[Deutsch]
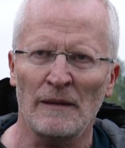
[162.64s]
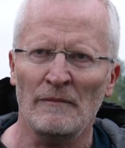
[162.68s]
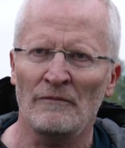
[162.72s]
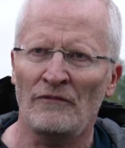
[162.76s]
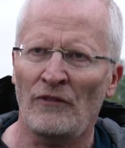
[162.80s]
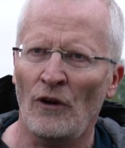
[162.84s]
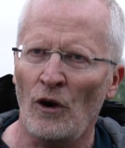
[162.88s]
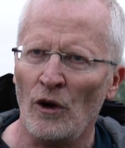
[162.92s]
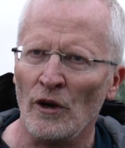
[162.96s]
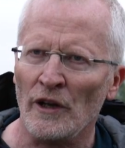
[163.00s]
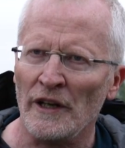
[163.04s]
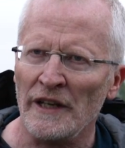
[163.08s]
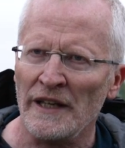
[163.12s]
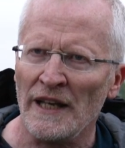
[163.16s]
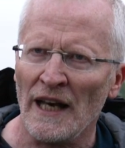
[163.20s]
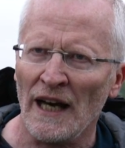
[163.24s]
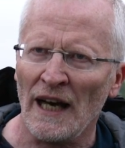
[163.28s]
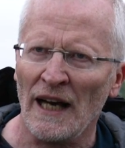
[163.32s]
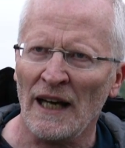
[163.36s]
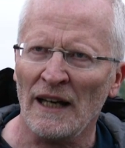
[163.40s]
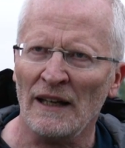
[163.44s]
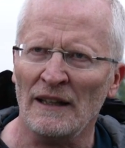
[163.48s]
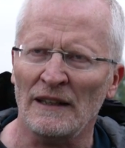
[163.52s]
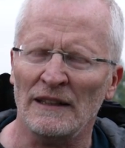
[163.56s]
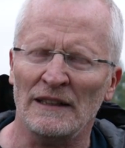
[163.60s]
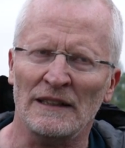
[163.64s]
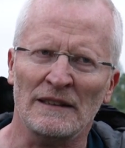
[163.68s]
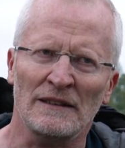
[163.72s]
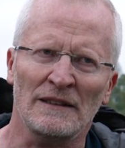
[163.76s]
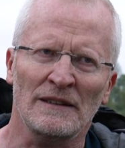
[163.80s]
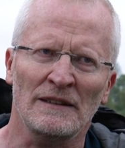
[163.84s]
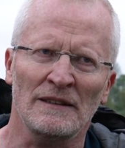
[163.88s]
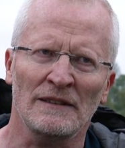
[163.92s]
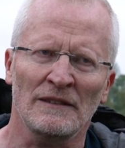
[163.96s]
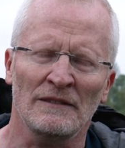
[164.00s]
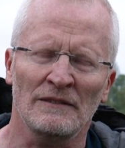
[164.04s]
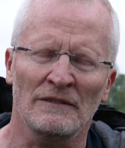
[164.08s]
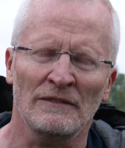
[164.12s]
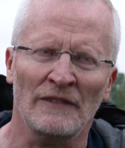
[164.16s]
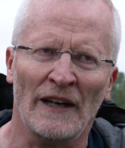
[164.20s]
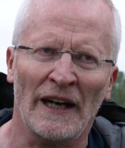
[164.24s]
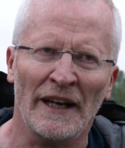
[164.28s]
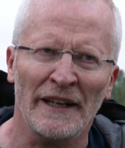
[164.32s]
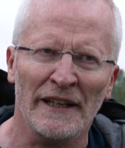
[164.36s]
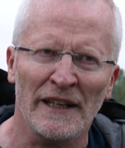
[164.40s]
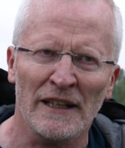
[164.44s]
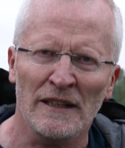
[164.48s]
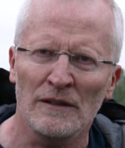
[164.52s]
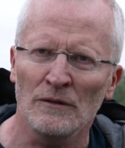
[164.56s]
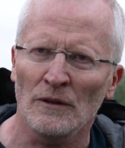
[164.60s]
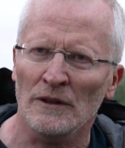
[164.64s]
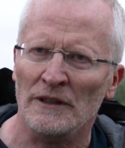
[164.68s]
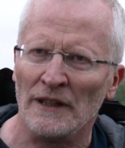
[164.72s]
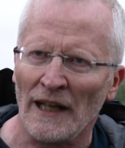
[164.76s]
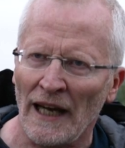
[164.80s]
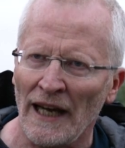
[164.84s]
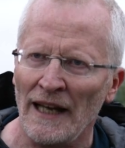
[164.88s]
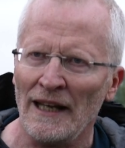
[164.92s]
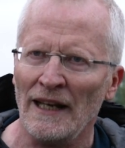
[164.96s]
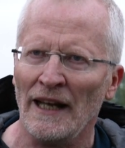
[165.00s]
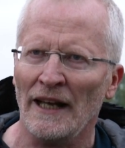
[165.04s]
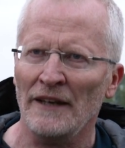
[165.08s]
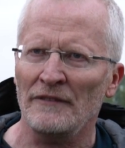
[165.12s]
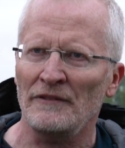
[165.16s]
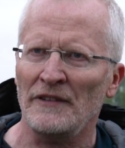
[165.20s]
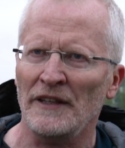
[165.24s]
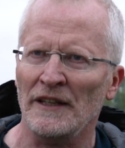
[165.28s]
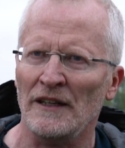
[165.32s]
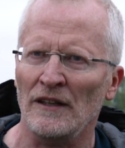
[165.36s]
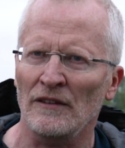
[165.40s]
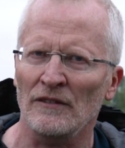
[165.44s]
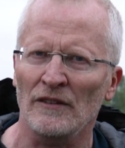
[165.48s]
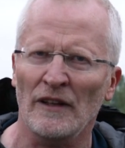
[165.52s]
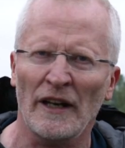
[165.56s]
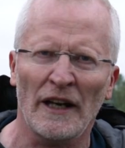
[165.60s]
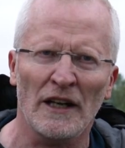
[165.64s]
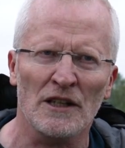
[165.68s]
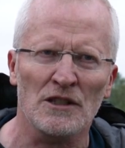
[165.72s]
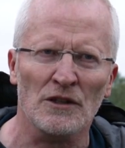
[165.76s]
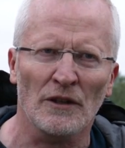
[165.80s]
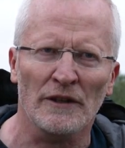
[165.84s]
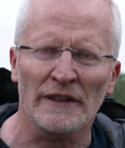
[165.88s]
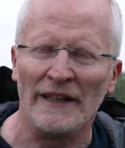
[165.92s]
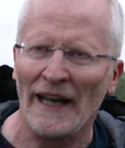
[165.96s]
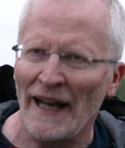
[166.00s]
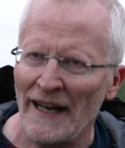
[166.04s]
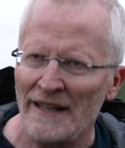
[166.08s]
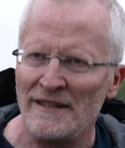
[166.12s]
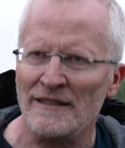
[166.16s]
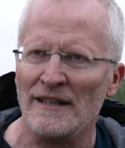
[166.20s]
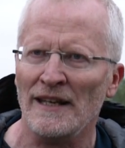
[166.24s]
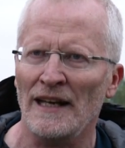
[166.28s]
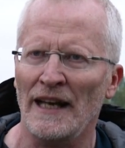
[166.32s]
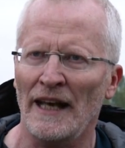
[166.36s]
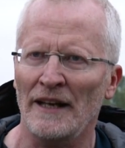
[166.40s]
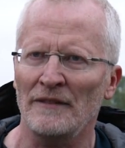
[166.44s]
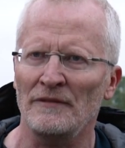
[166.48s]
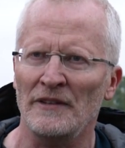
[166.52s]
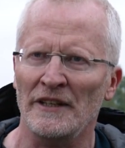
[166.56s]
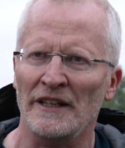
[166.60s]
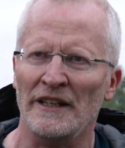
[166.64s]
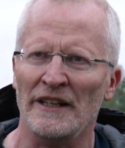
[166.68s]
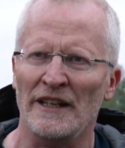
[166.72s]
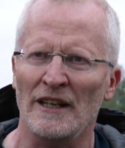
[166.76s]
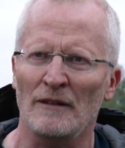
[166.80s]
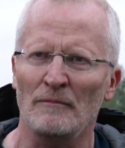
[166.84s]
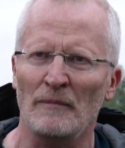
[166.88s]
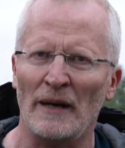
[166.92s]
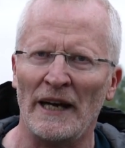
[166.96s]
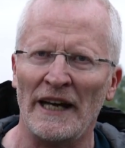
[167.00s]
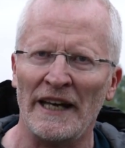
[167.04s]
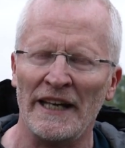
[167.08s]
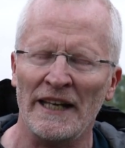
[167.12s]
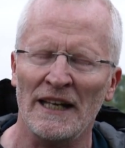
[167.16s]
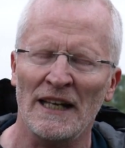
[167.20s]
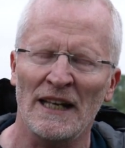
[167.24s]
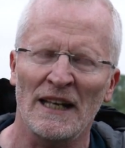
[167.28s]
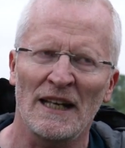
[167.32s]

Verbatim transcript: Im Folgejahr äh, waren nicht nur drei Landwirte, sondern schon 13 Landwirte dabei.